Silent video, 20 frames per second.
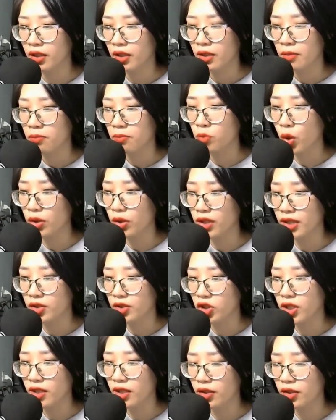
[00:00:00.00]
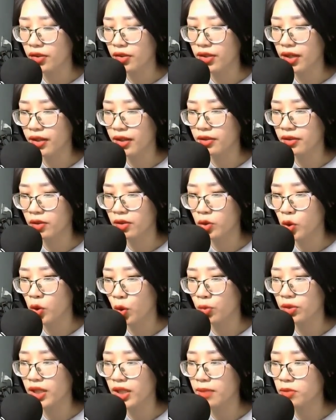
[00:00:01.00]
Một ngân sắc cử nhận
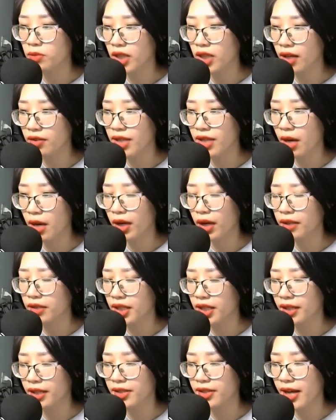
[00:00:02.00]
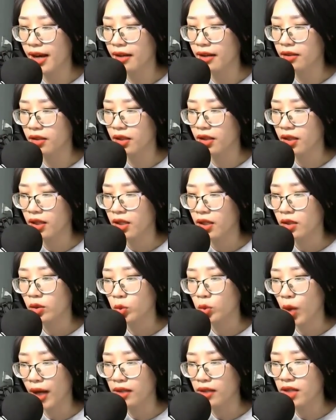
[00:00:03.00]
cùng kim sắc giao ảnh hiện ra,
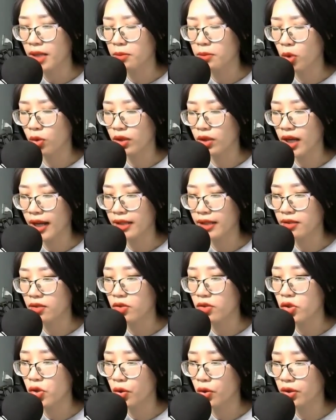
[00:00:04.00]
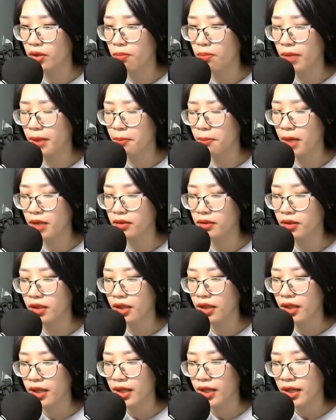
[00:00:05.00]
thoáng lên một cái rồi biến mất,
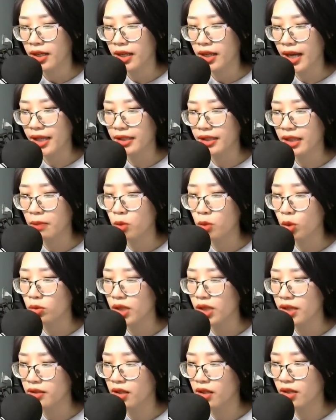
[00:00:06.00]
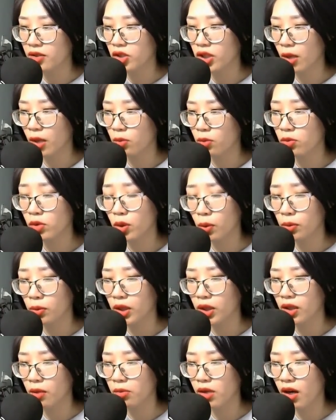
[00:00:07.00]
ngay cả mục tiêu gần sóng cũng
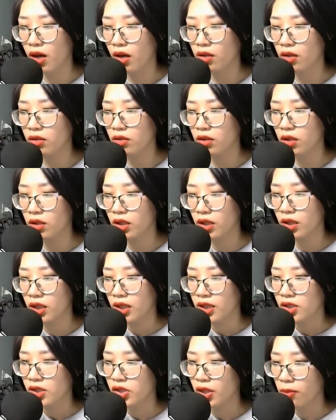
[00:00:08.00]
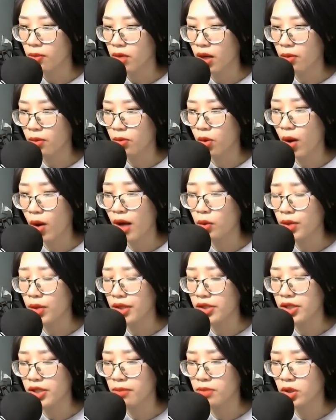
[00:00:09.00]
không có. Trong lòng Hòa
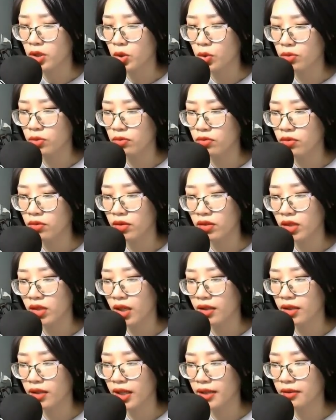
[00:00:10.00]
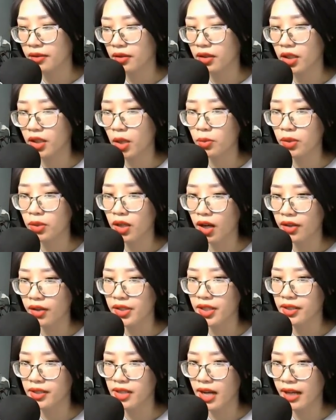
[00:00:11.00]
Nguyệt trầm xuống, thân hình không khỏi
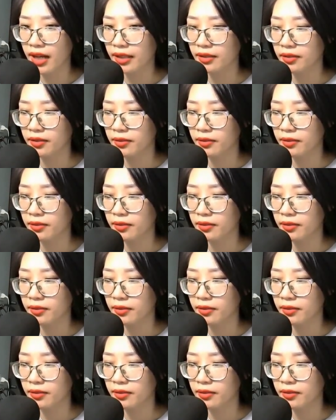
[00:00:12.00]
dừng lại.